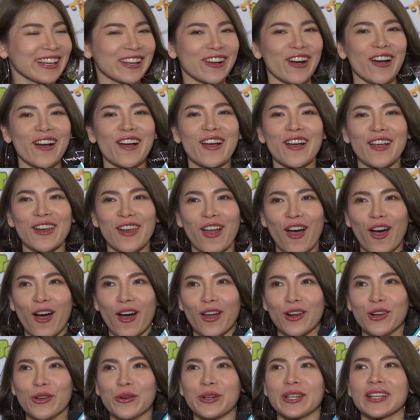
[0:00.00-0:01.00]
ก็รอ
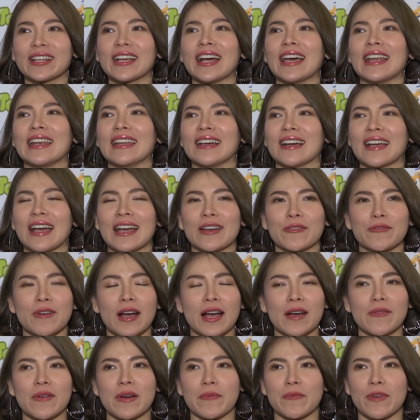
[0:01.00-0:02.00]
ลุ้นกันละกัน
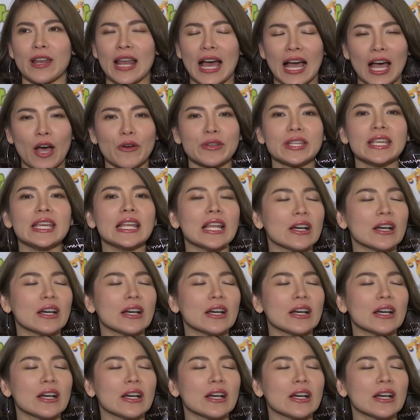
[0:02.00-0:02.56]
ว่าแบบเวลาเข้าที่